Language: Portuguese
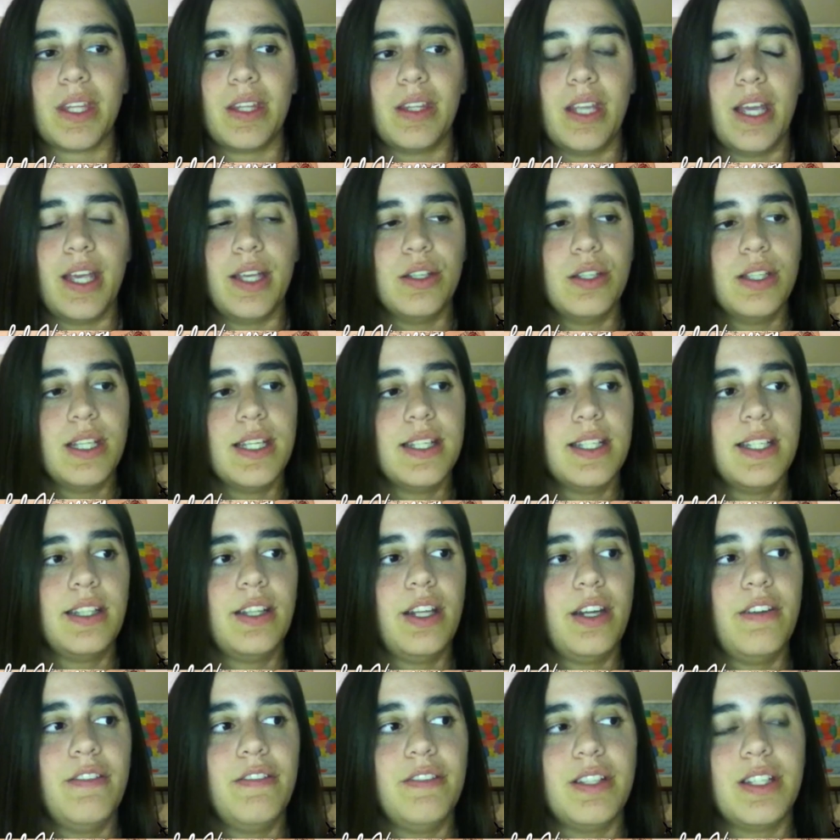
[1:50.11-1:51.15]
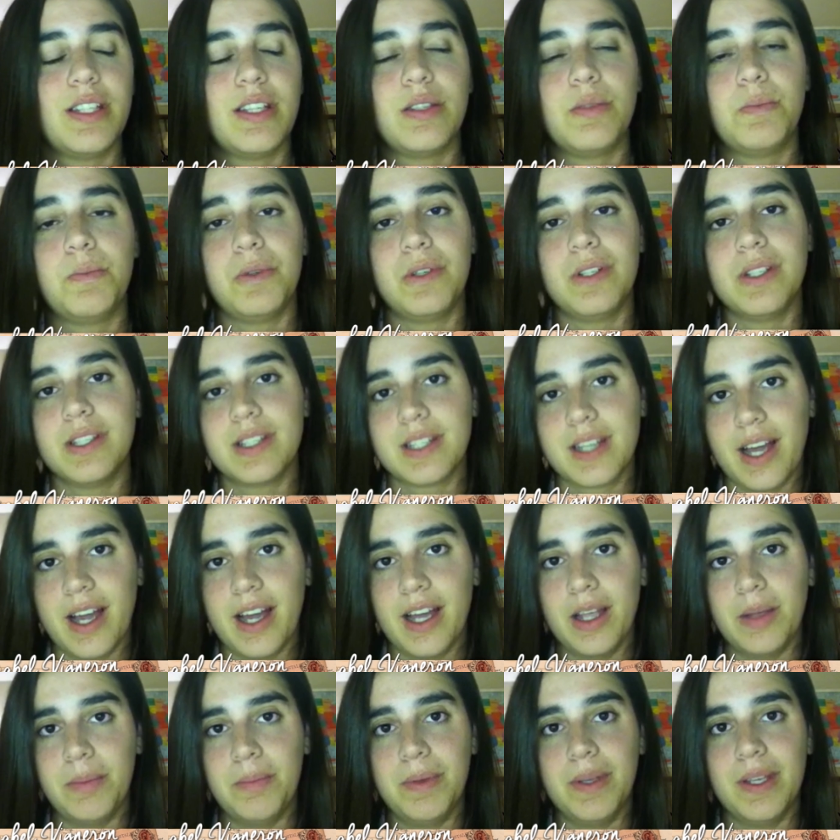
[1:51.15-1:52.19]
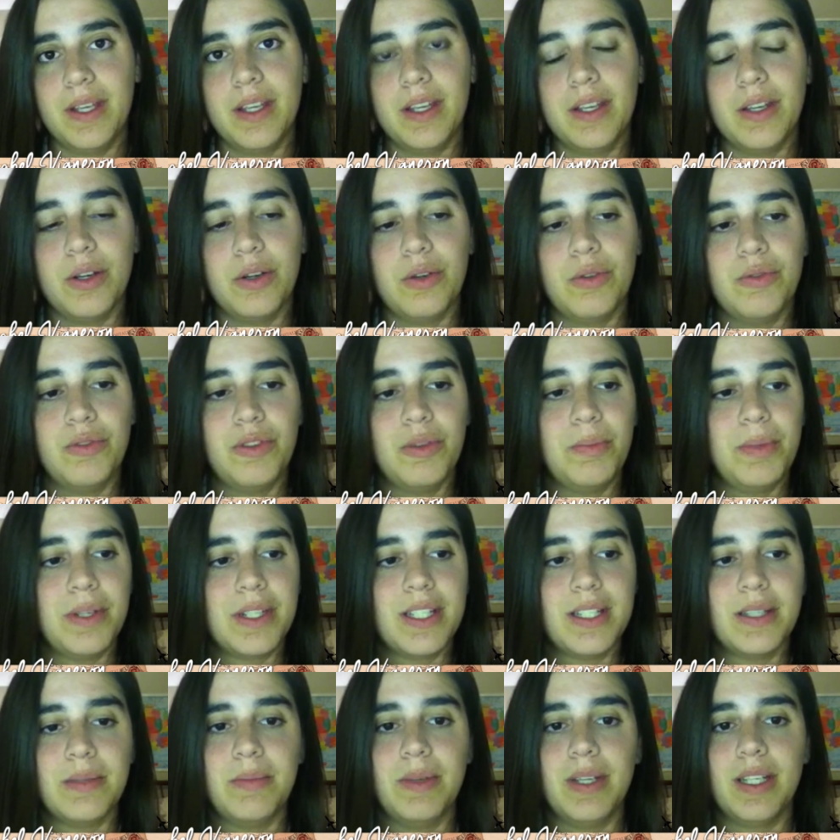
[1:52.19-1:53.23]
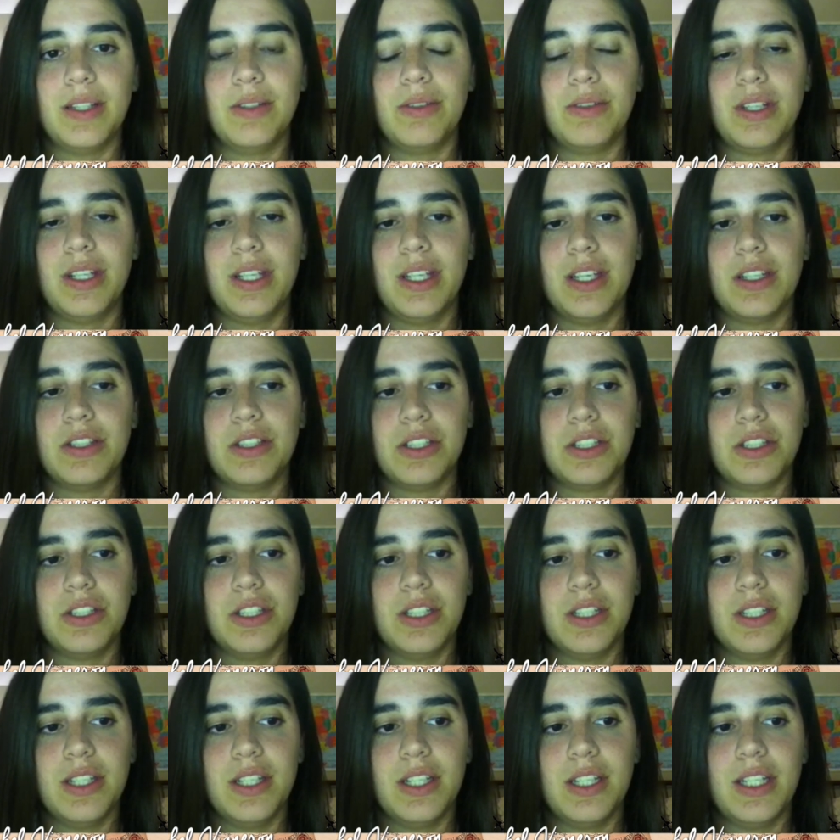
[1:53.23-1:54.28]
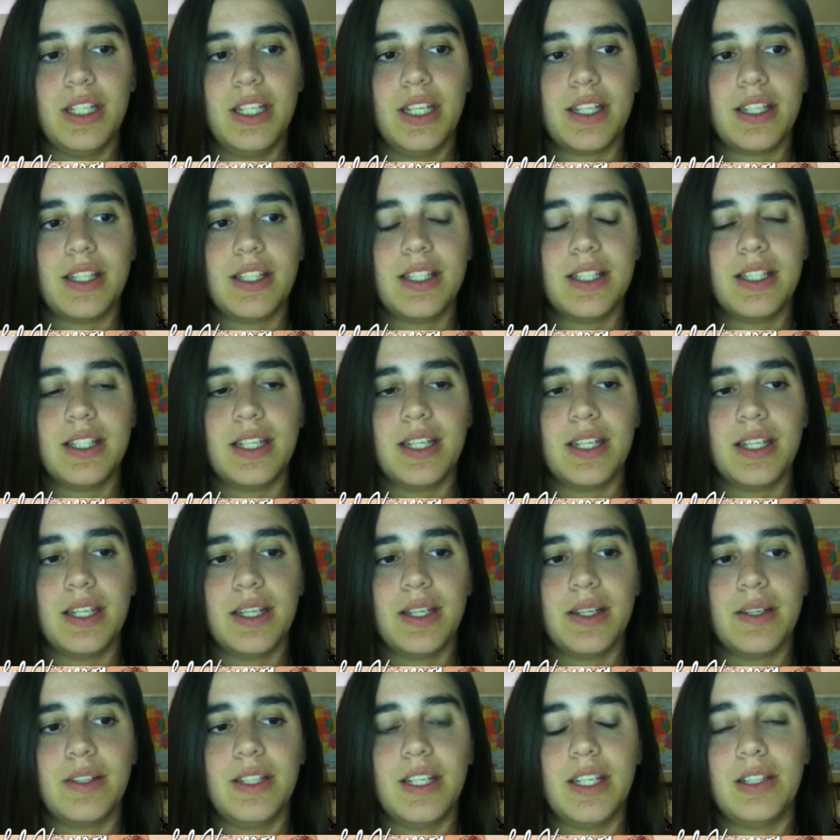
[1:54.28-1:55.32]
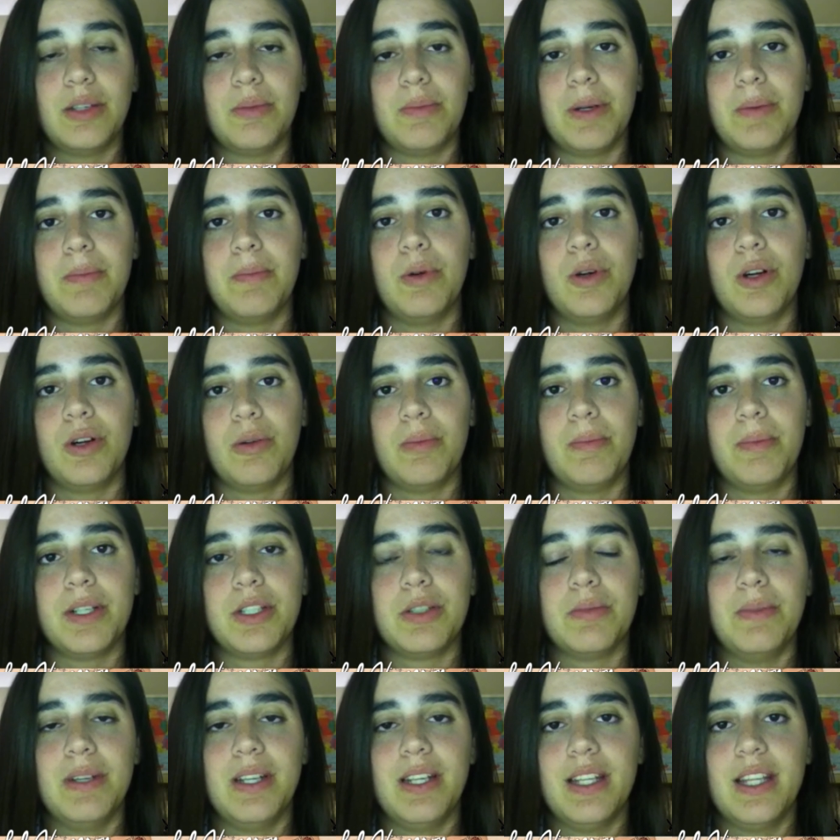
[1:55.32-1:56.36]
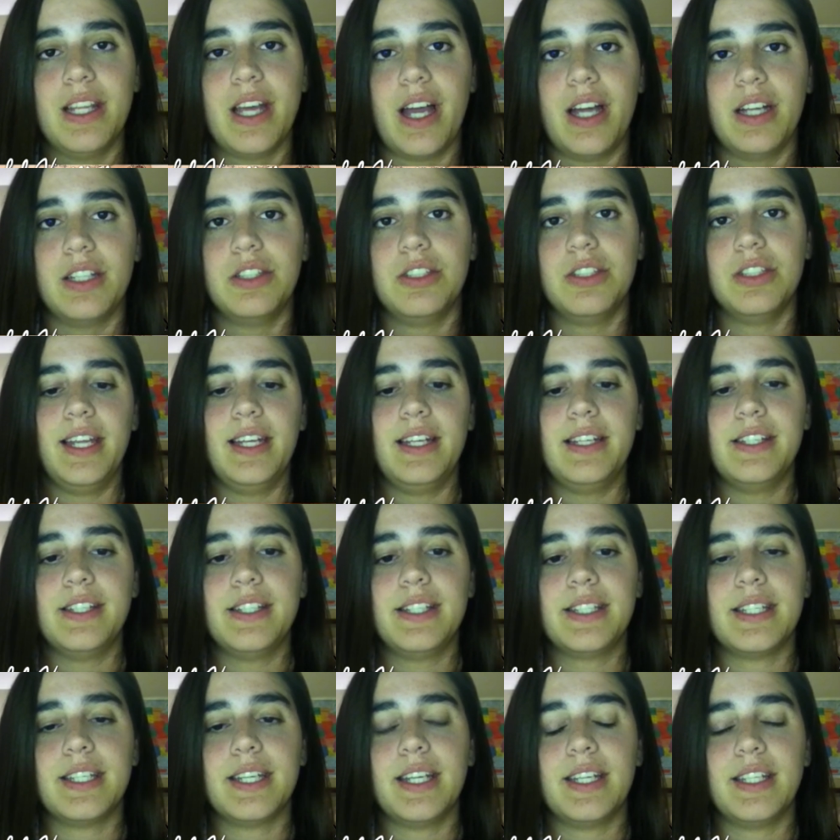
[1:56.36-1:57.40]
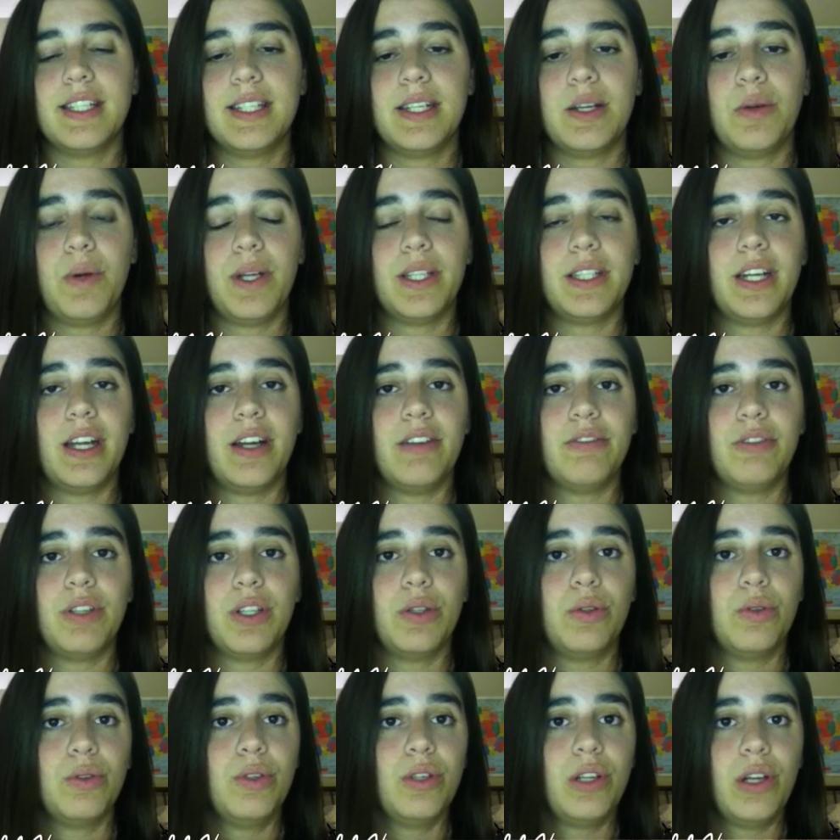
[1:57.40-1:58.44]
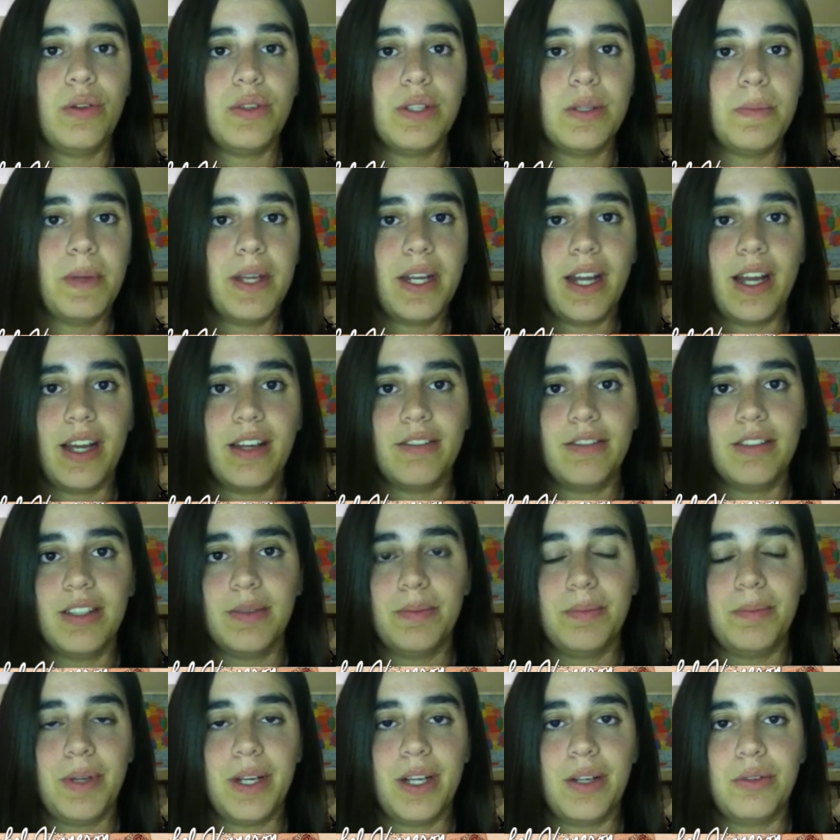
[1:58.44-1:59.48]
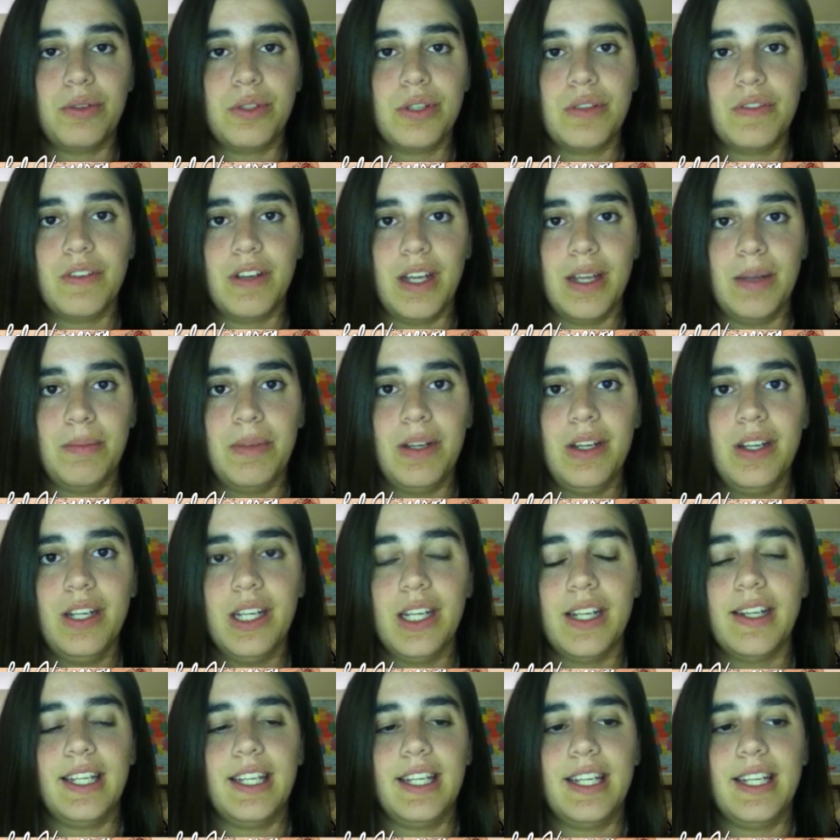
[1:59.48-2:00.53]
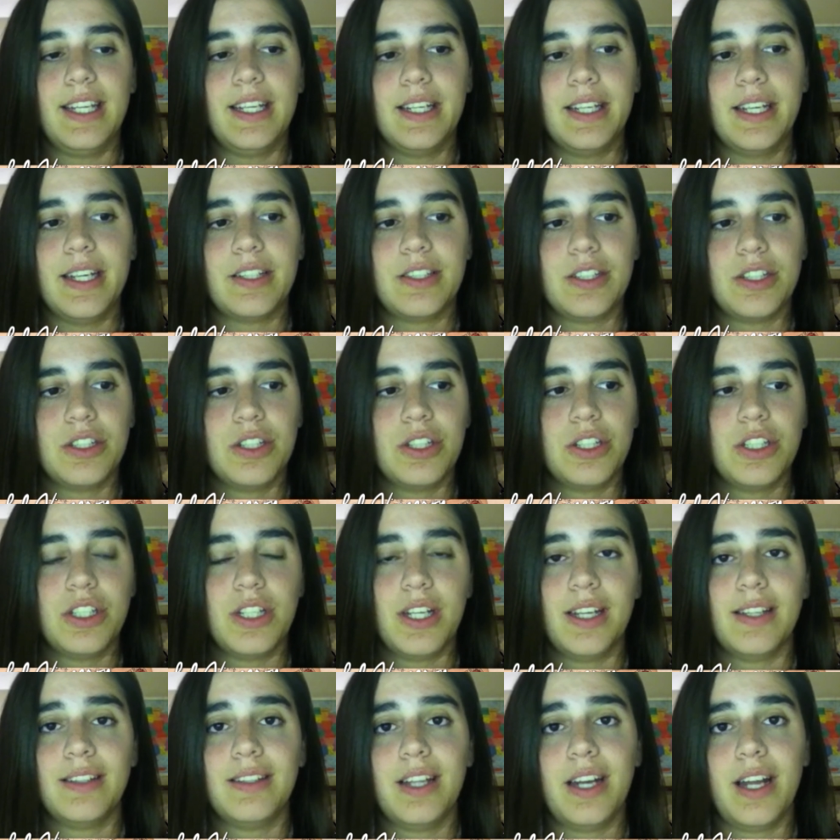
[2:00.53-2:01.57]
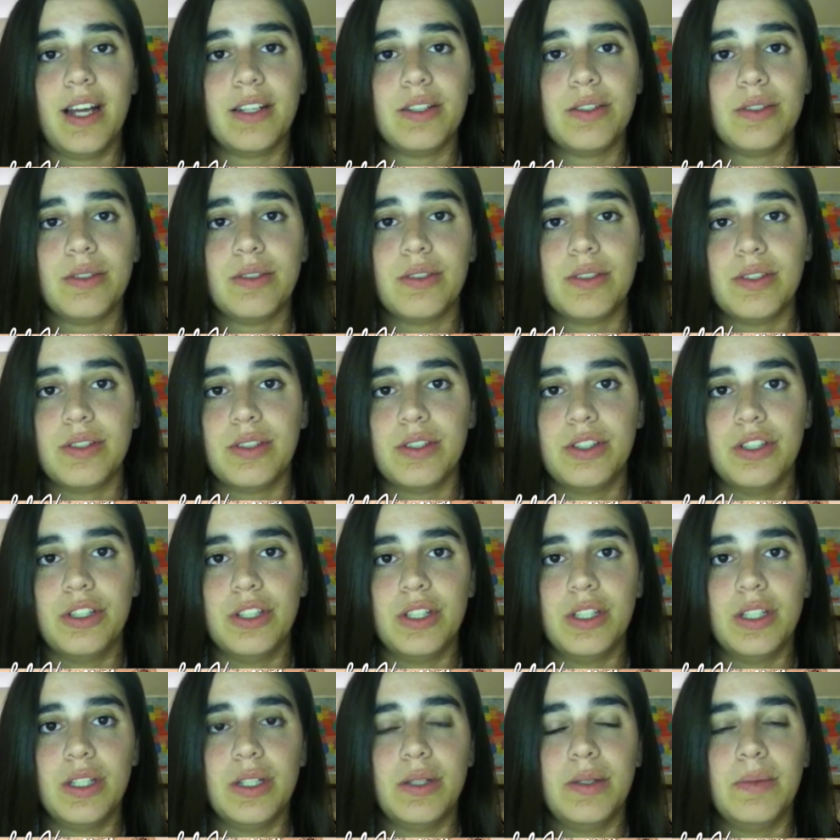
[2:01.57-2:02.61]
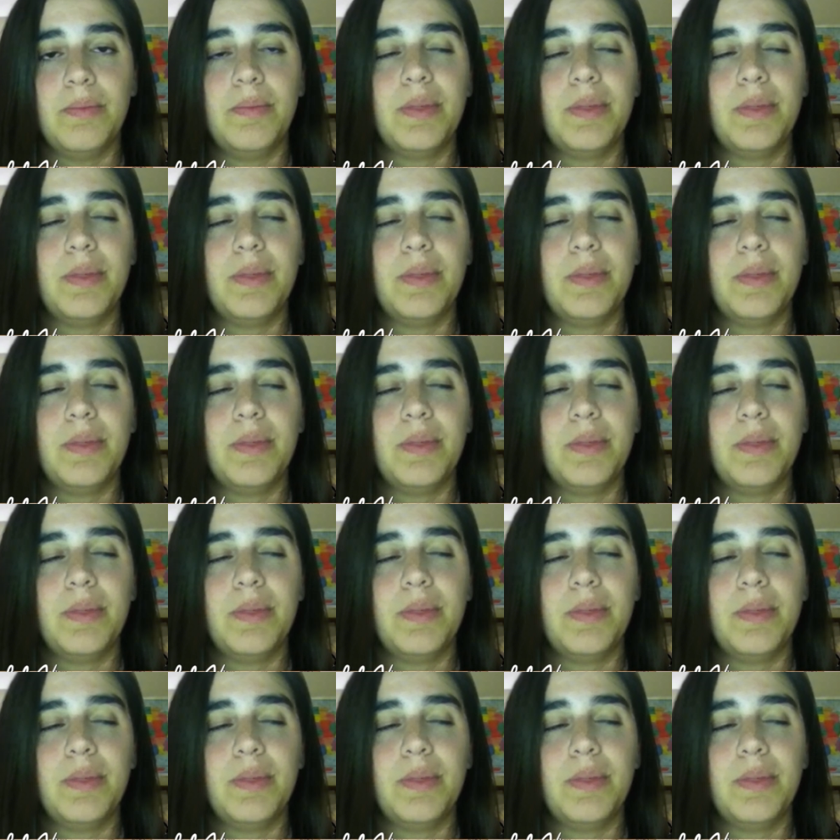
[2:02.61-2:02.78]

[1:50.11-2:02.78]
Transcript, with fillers: Desde as entrevistas por Skype, eu fui percebendo que a gente ia ser ia ter uma boa compatibilidade. Eles se enquadravam em tudo que eu esperava para Rush Family e a gente tinha traços de